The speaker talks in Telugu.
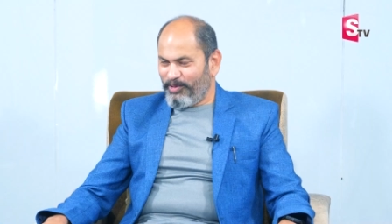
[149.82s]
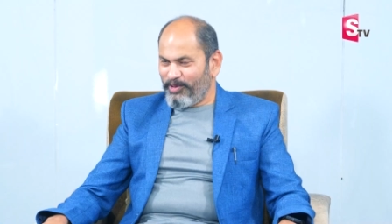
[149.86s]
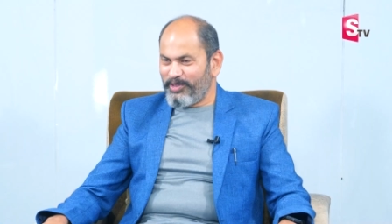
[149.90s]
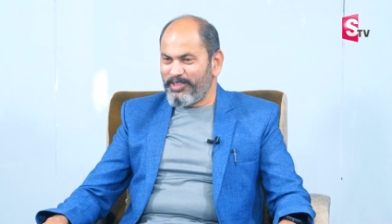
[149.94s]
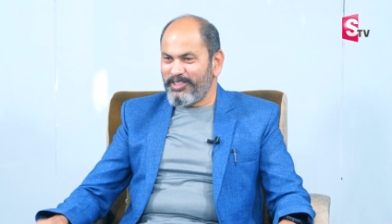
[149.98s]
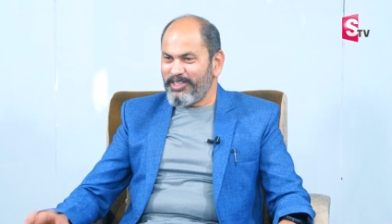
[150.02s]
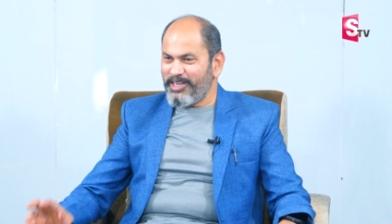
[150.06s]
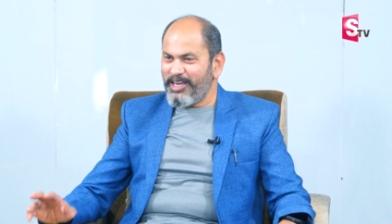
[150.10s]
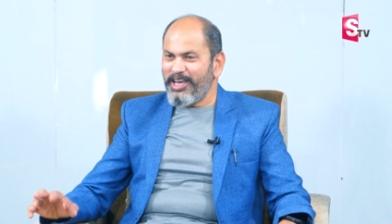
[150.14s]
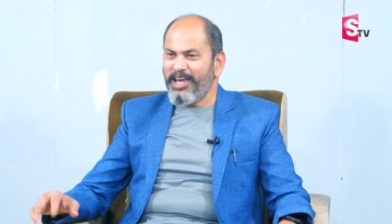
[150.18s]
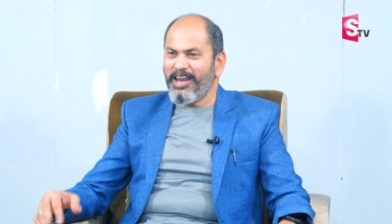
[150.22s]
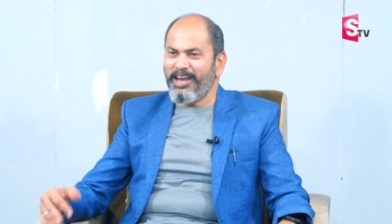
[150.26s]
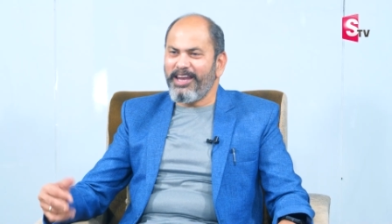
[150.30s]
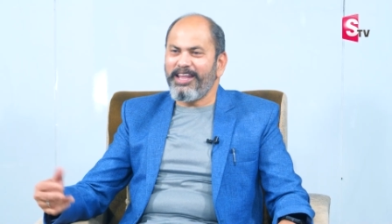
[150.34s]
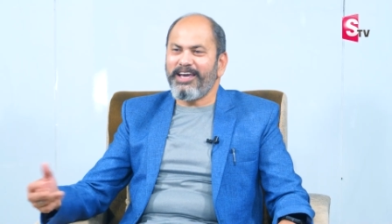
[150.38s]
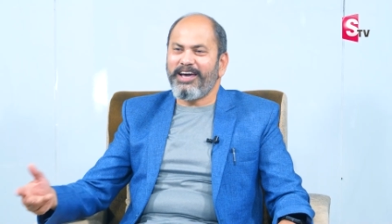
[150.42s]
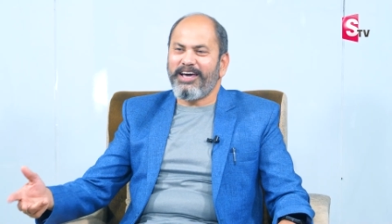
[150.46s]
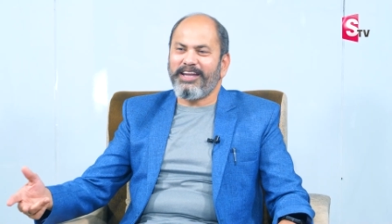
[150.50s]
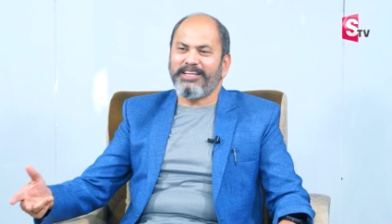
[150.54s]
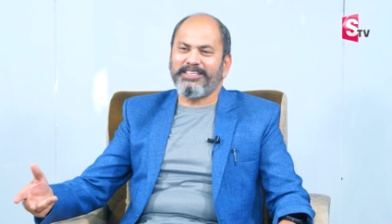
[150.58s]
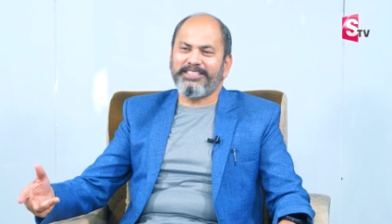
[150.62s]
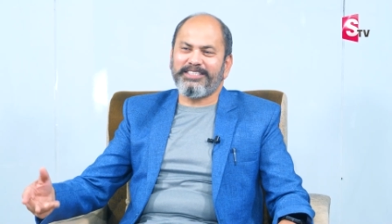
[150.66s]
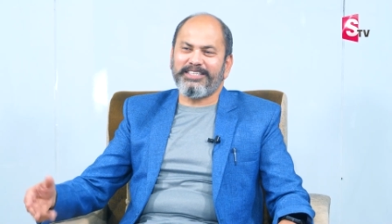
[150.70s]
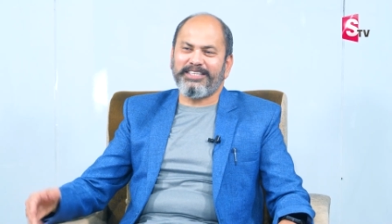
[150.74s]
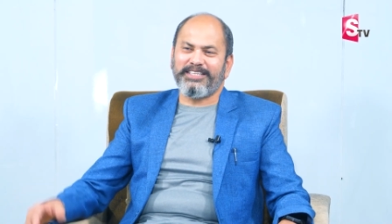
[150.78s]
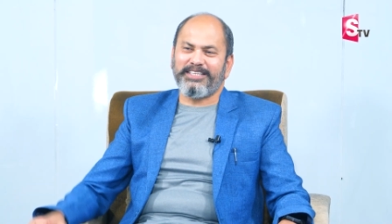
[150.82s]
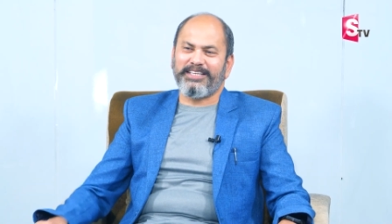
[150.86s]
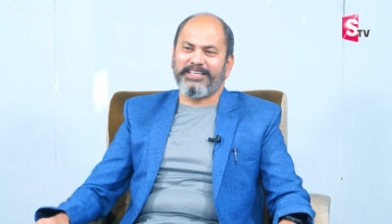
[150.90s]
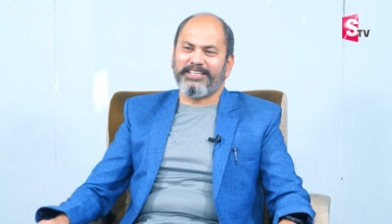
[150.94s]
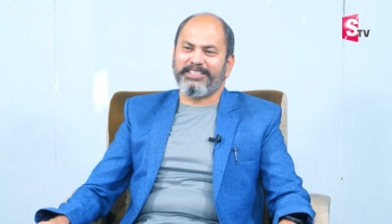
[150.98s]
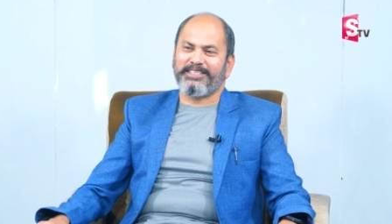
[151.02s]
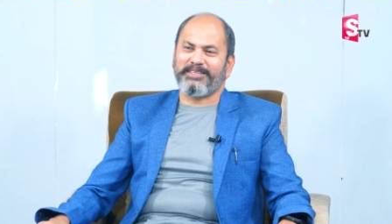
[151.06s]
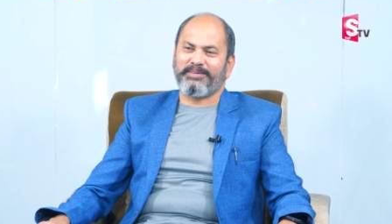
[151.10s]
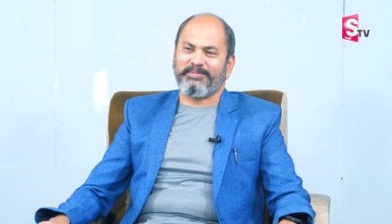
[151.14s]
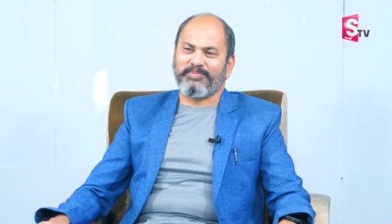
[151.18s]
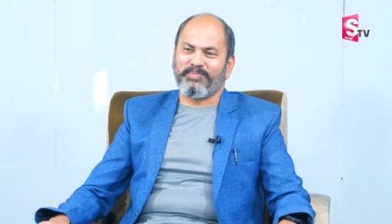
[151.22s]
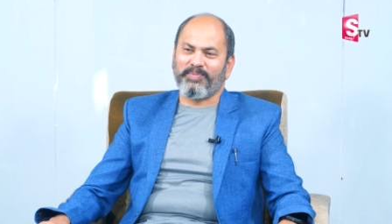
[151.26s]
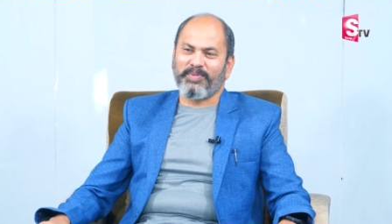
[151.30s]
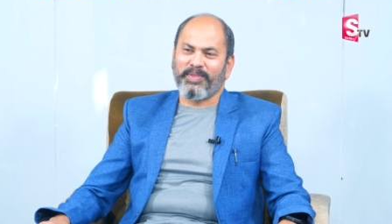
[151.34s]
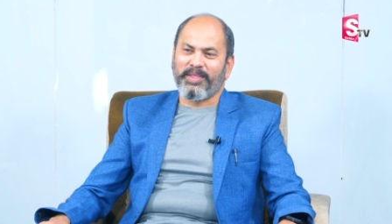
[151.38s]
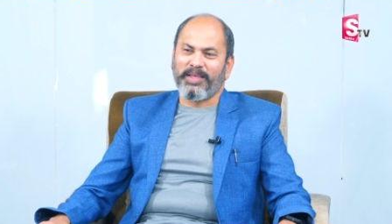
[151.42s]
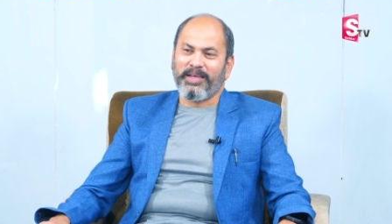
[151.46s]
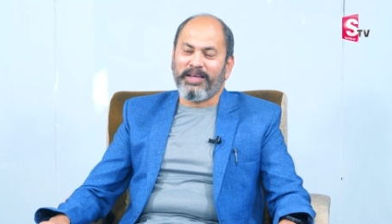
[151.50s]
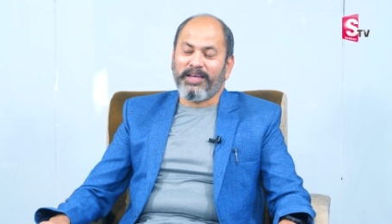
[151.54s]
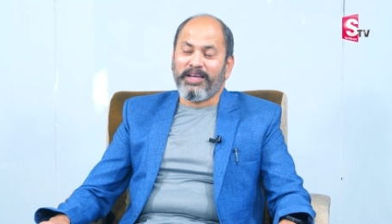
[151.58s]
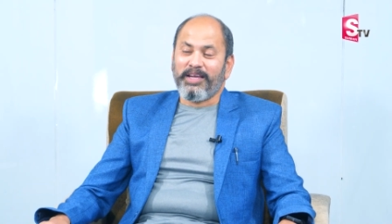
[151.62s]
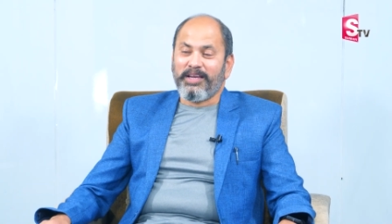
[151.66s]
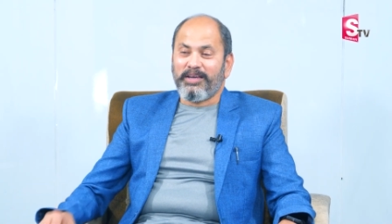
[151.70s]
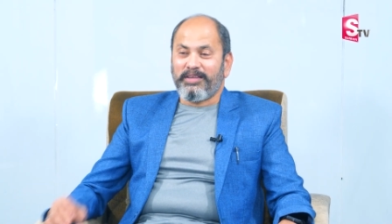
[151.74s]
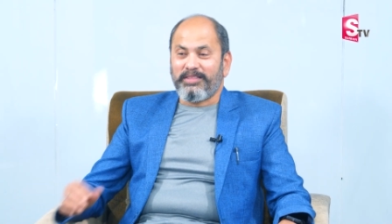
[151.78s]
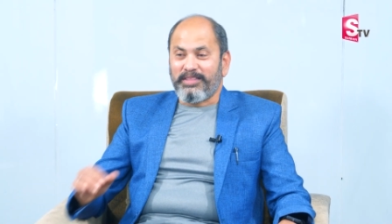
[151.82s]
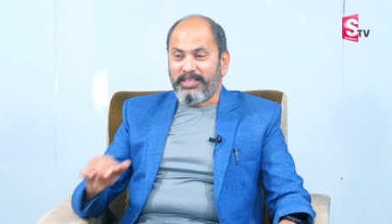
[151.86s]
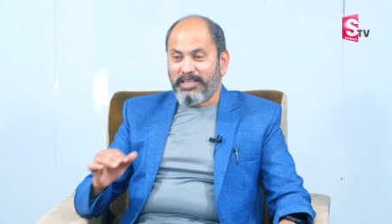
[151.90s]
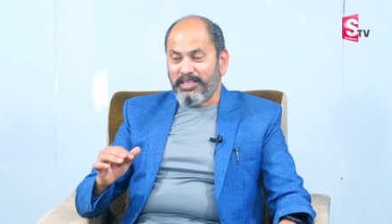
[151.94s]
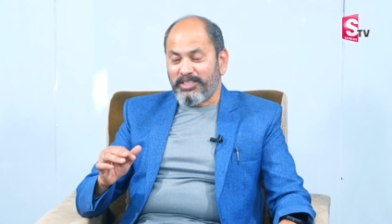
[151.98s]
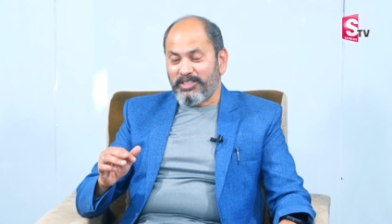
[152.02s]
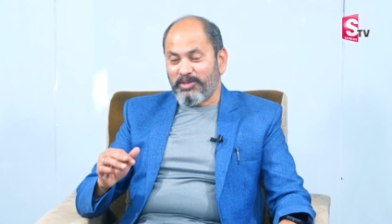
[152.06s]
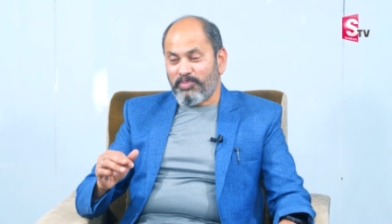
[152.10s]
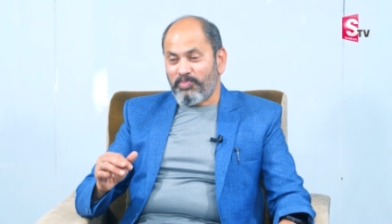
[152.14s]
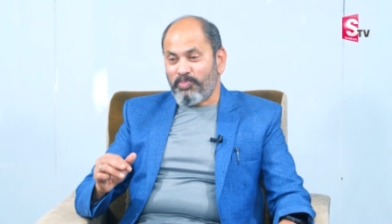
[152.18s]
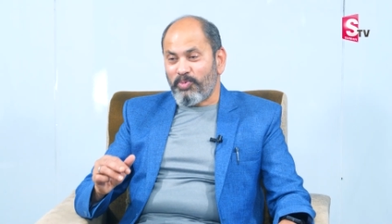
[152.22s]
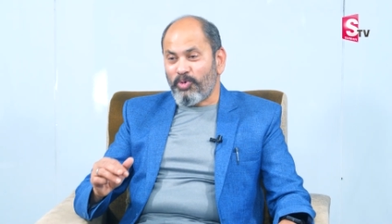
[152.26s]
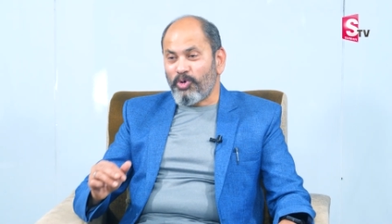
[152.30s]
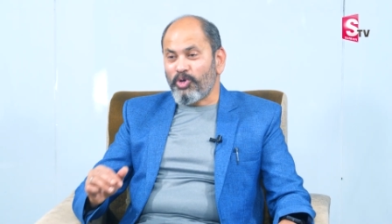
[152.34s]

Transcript: విజయాల్ని ఆలస్యం చేశాం దర్ ఇస్ అ